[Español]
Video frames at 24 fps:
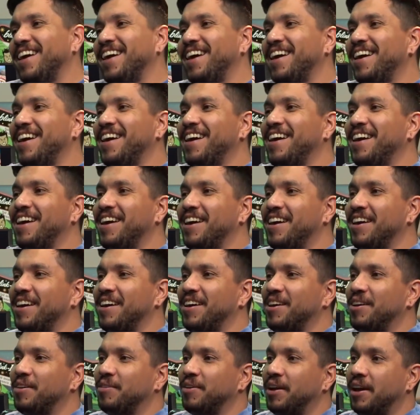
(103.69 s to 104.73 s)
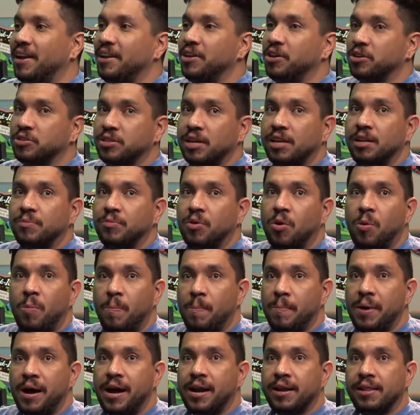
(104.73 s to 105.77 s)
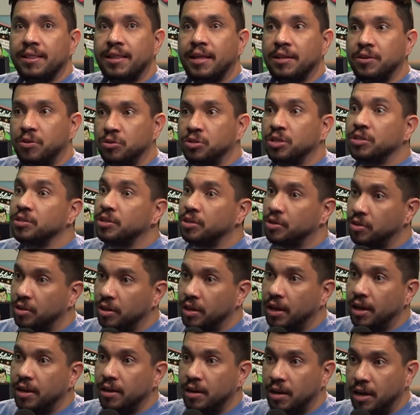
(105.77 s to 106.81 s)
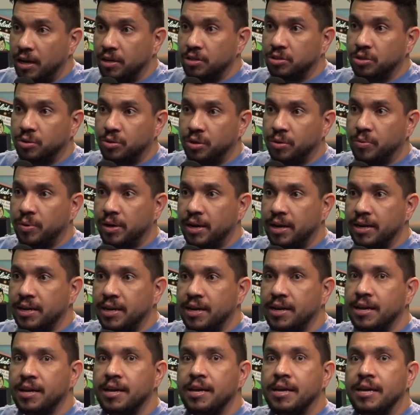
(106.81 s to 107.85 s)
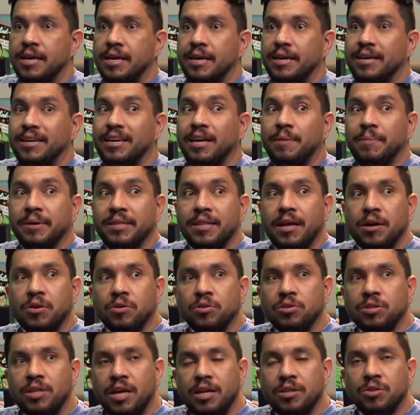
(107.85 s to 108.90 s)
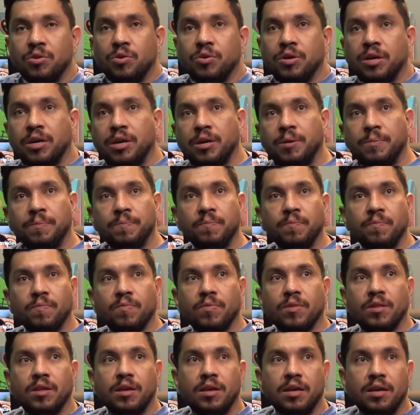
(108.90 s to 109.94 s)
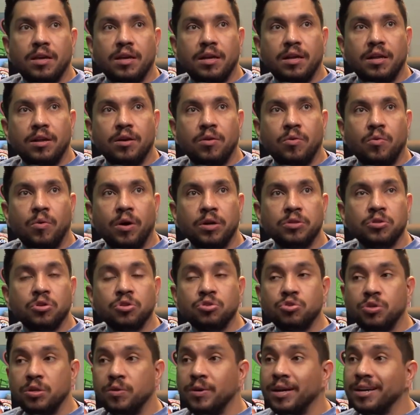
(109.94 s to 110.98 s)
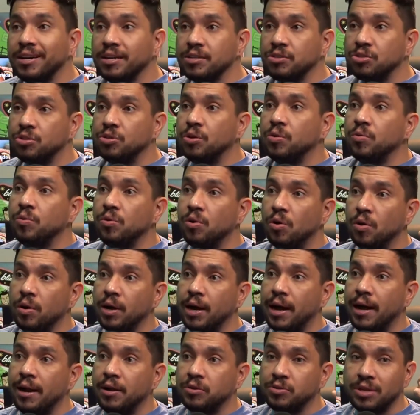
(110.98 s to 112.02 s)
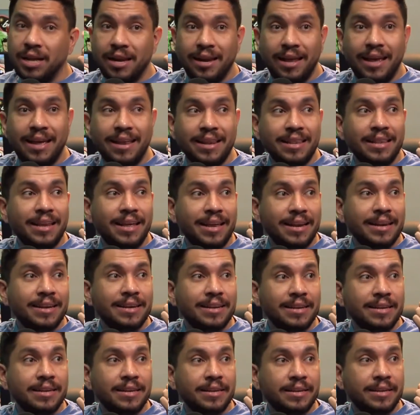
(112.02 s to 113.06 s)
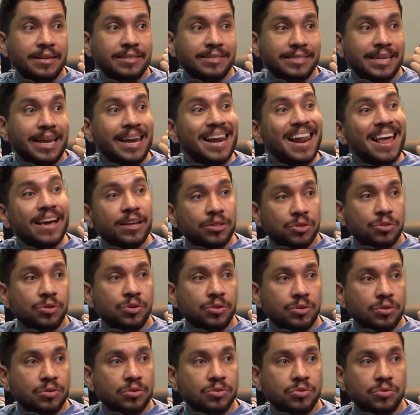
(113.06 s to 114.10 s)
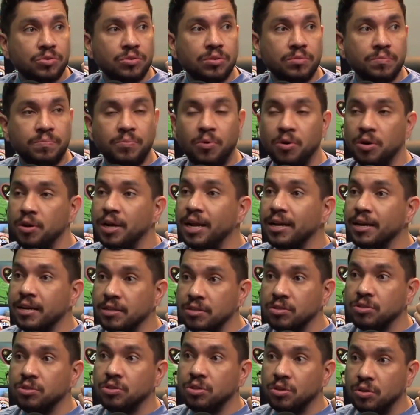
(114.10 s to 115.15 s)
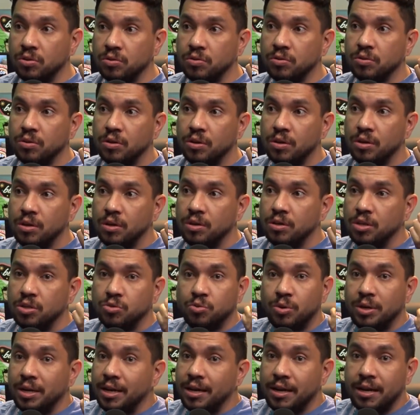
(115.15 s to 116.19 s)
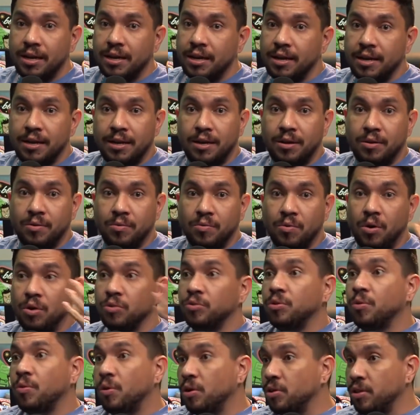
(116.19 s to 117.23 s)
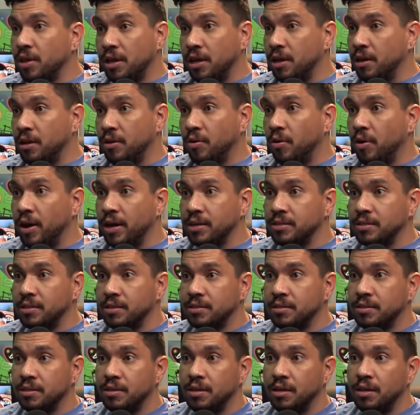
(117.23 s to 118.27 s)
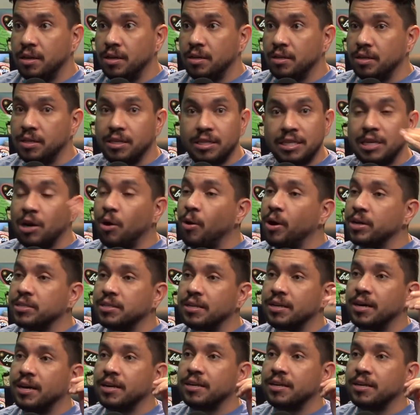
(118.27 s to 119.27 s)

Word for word: Eh, él y yo salimos a un bar la noche anterior al, al show de Escuela de Nada y él me estaba contando que cuando suena una canción local, o sea, el, selector pone la canción y suena Wonderworld de Oasis, ya Oasis